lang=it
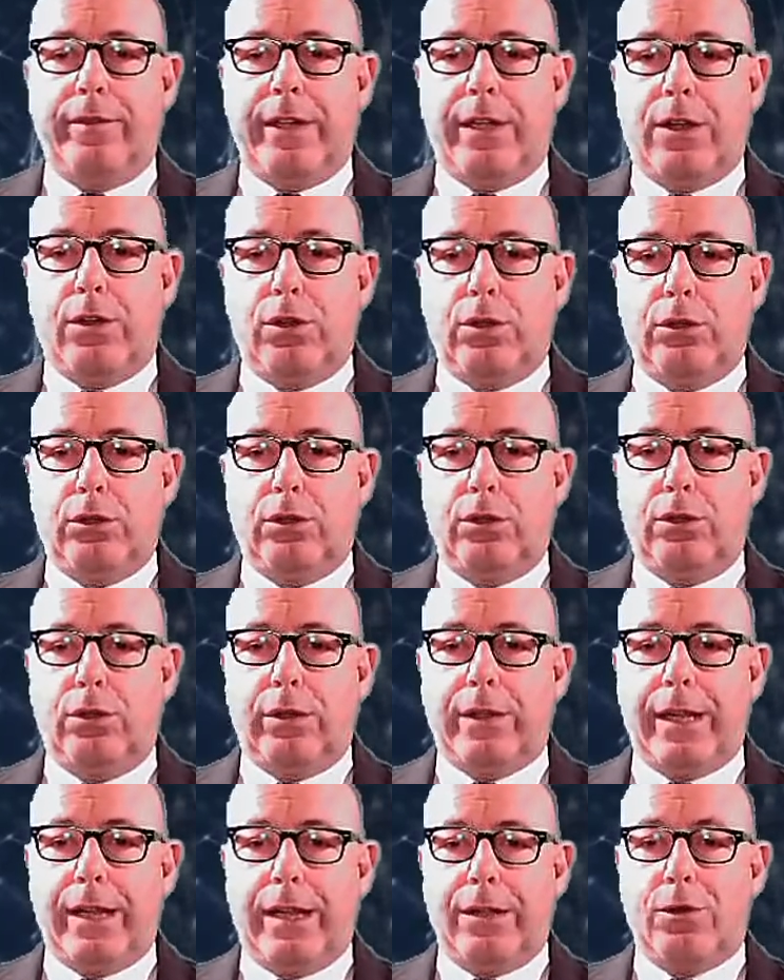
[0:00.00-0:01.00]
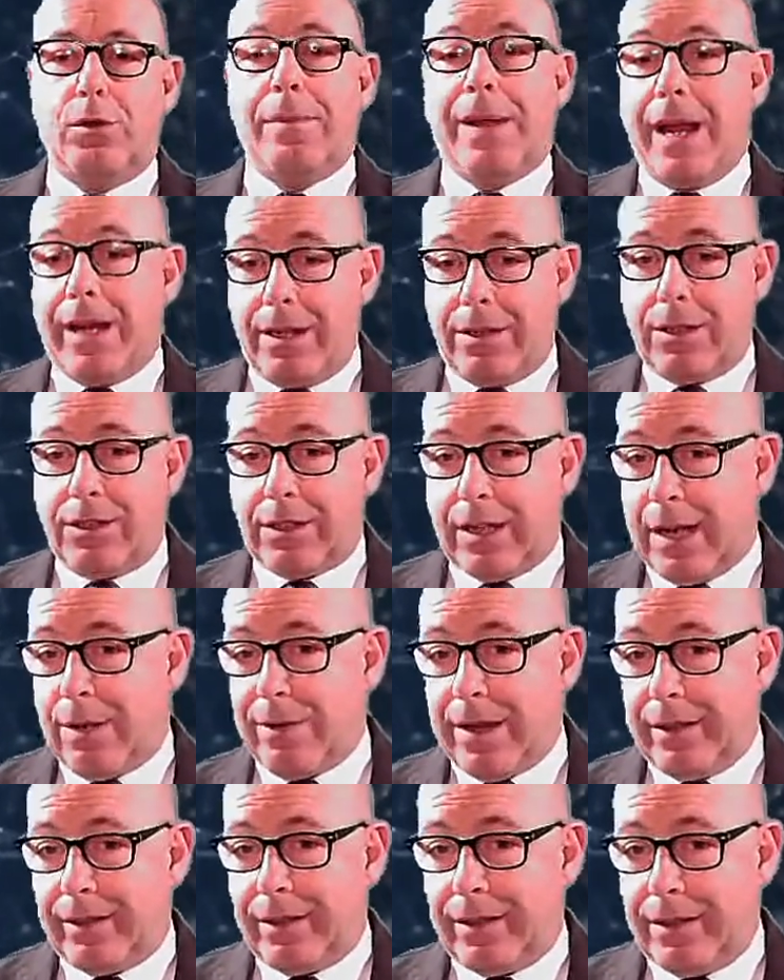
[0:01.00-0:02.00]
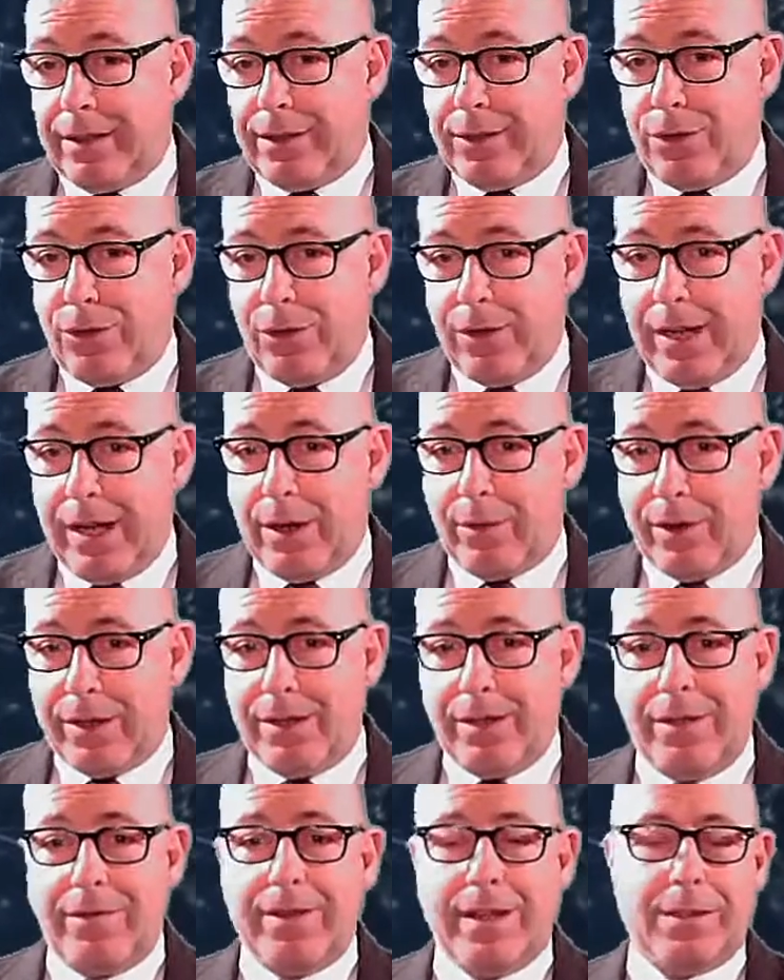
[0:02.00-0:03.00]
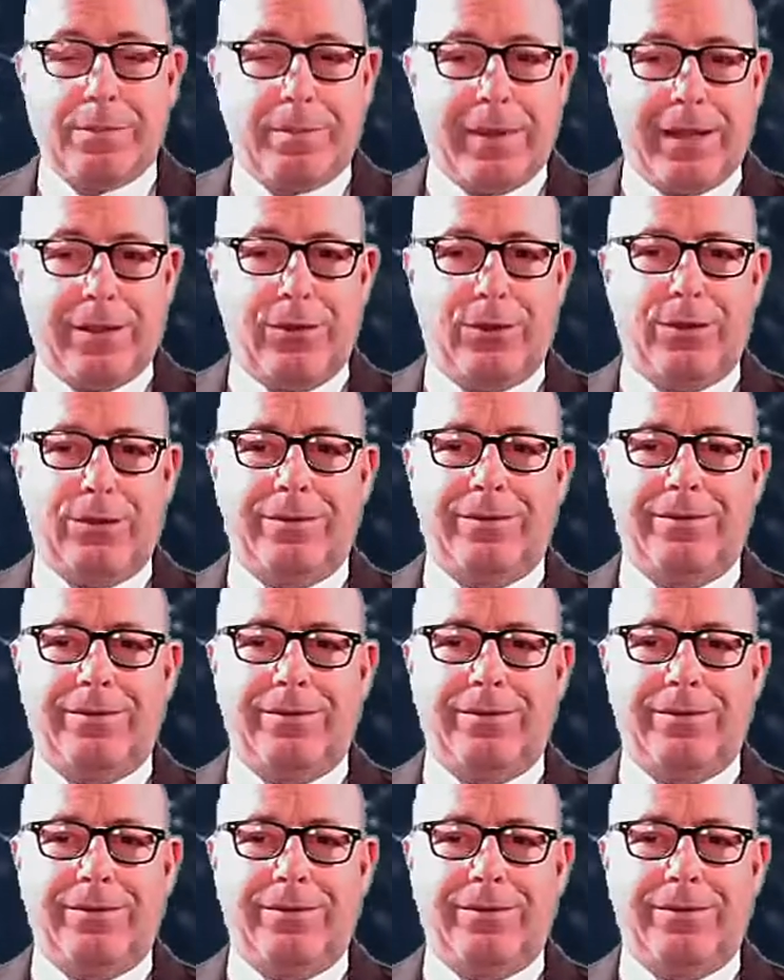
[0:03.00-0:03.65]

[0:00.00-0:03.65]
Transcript: vi ricordo che domani ci sarà un'altra edizione, quindi vi aspetto.